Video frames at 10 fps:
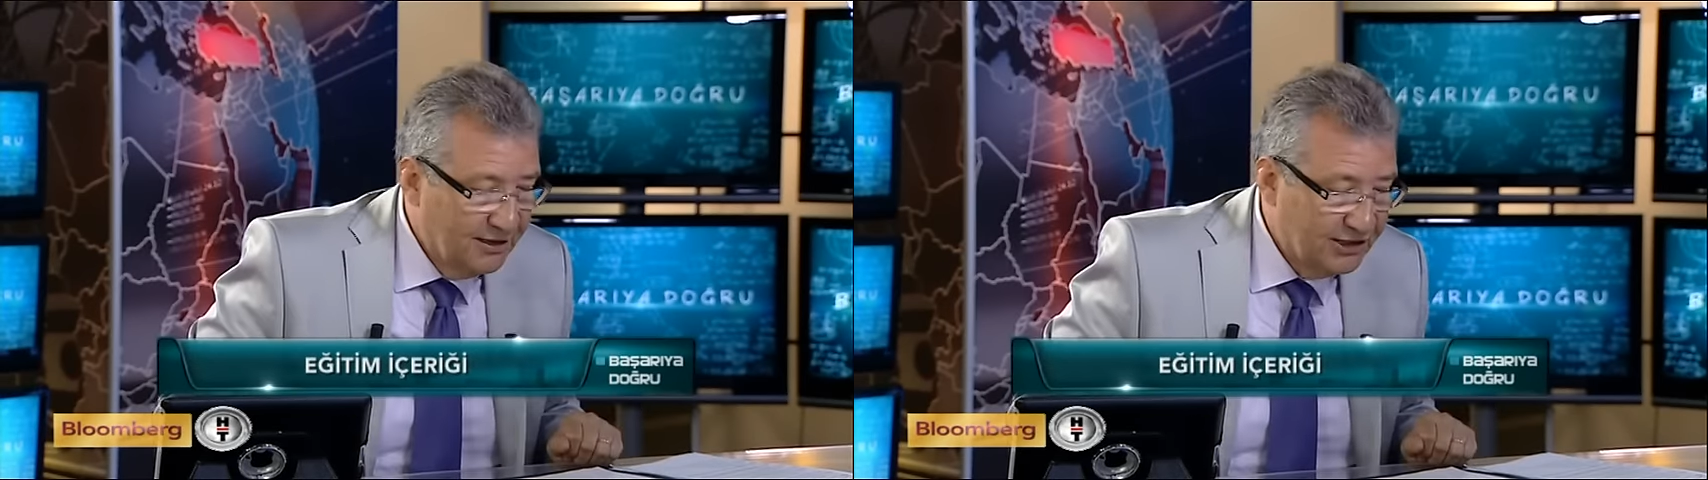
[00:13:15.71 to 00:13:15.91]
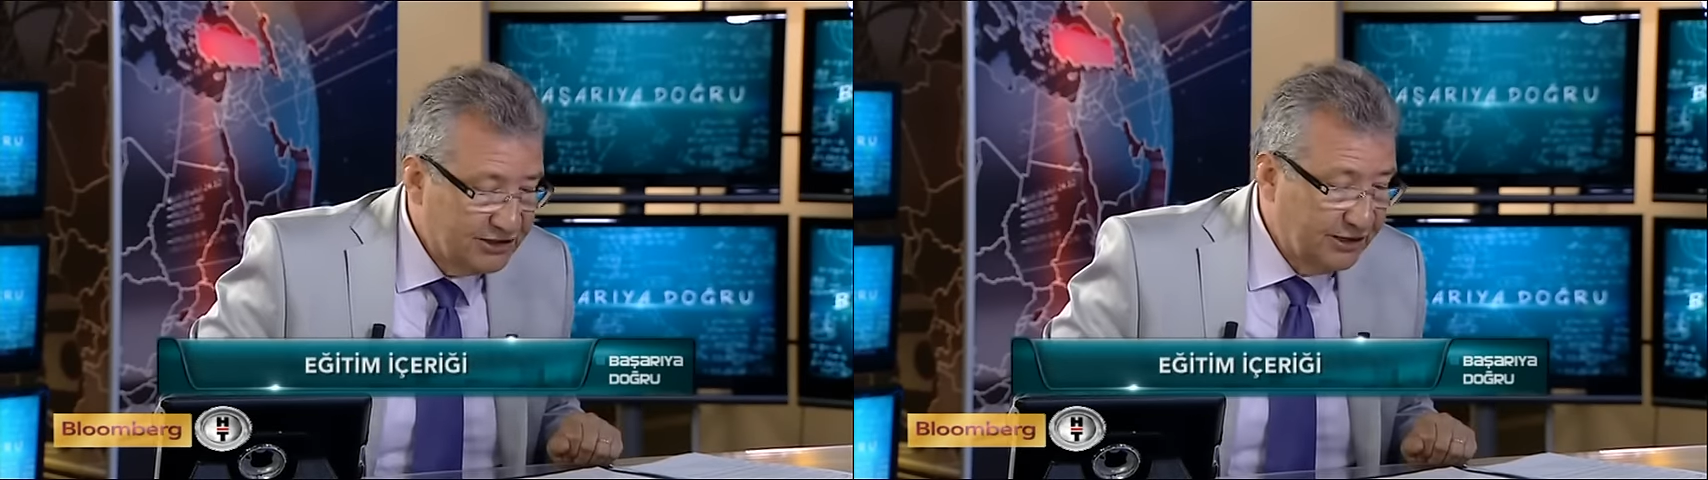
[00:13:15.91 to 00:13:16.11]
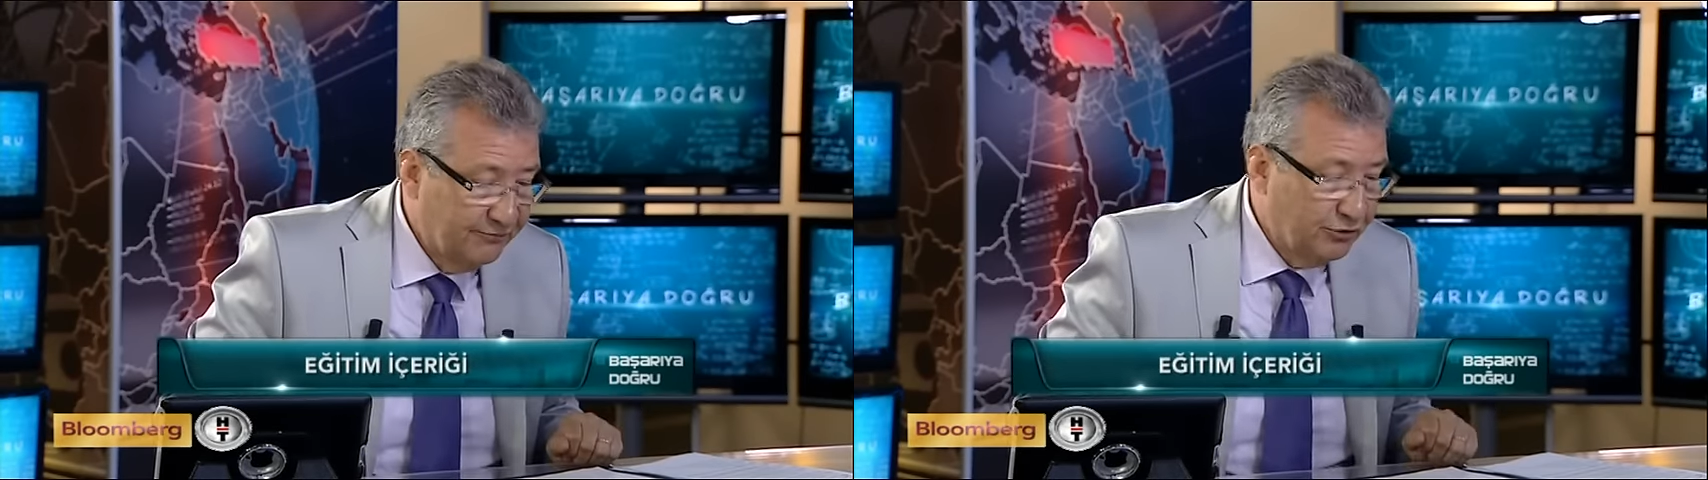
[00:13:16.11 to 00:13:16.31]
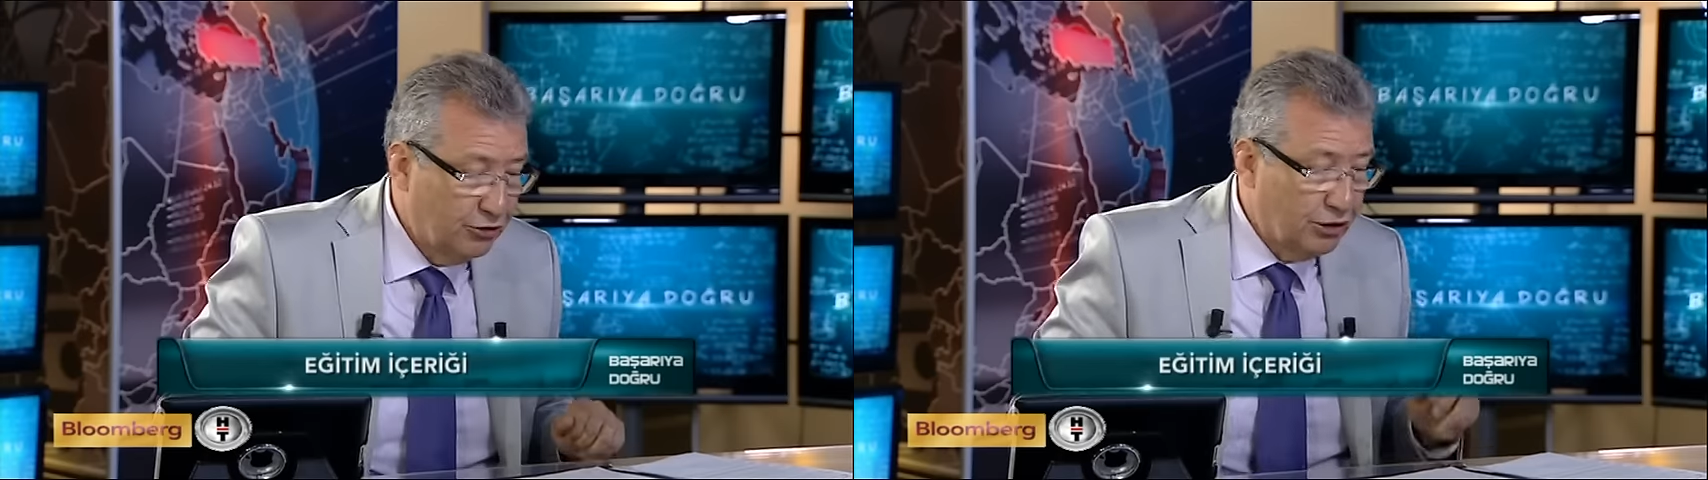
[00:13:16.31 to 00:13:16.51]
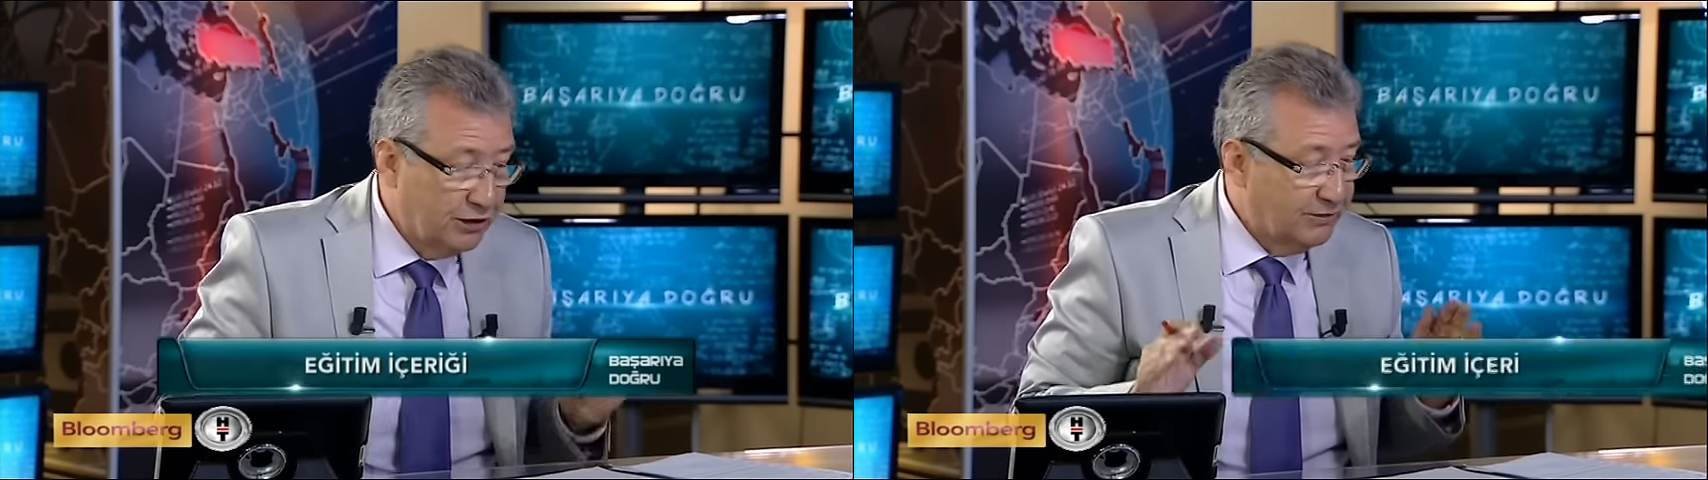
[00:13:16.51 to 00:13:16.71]
Yazılım ve
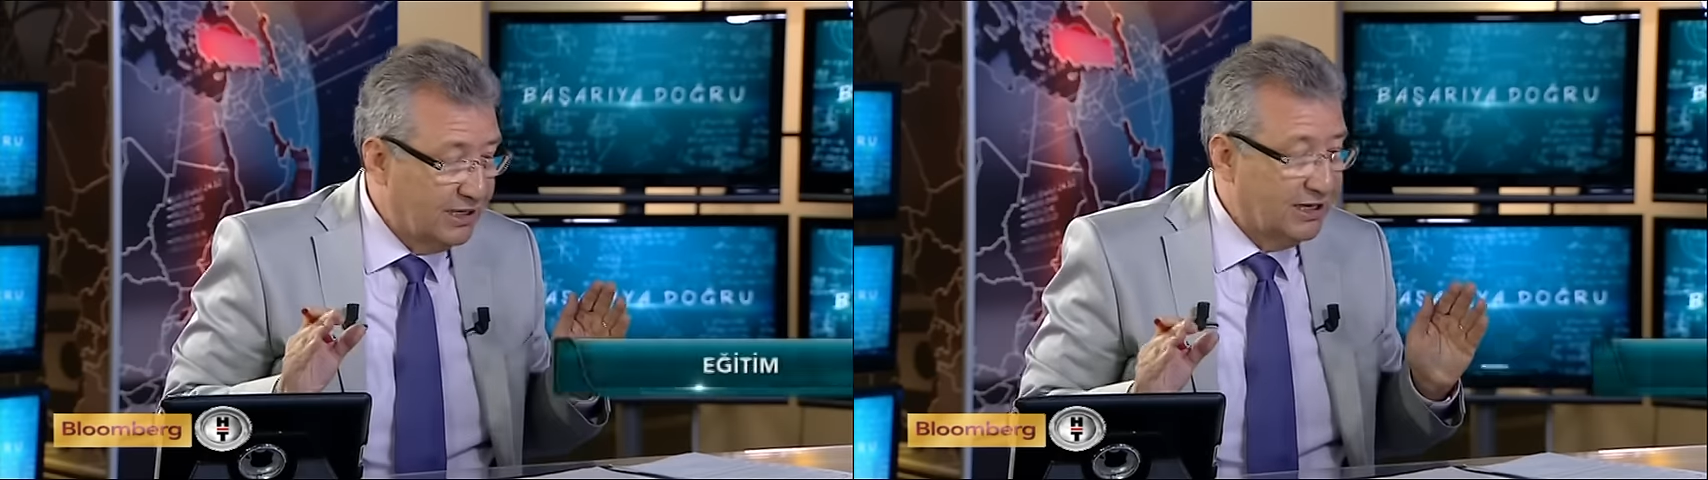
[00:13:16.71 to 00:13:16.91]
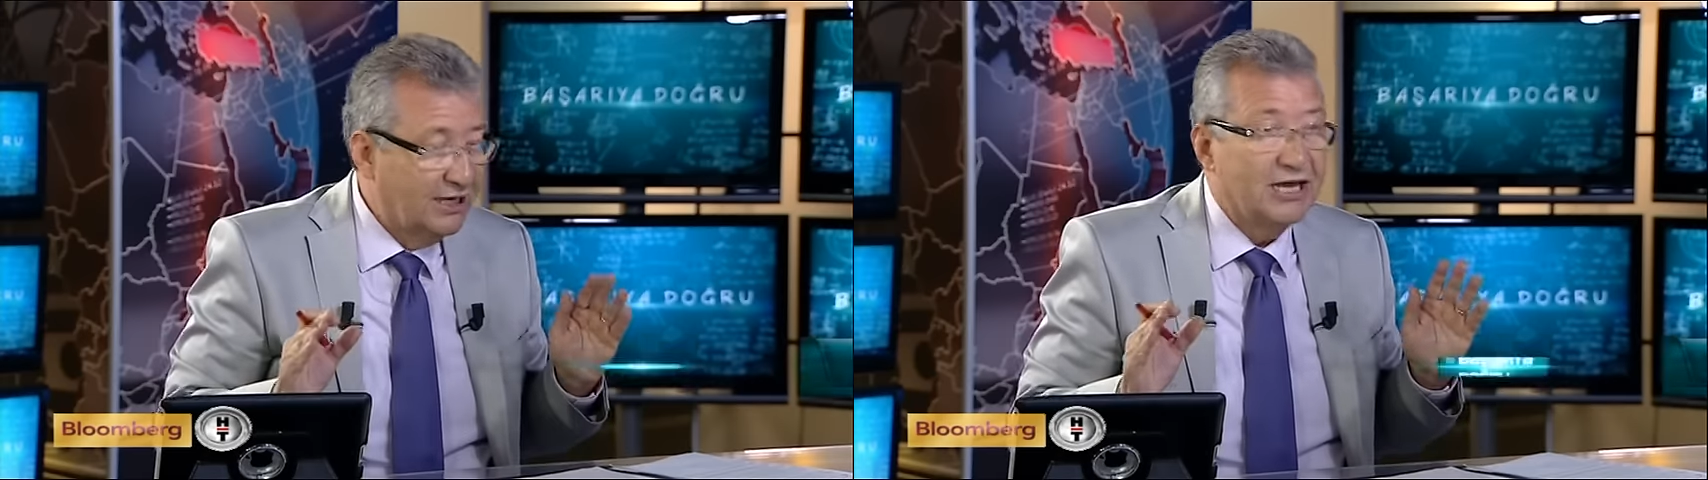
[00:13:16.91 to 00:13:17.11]
donanım dengeli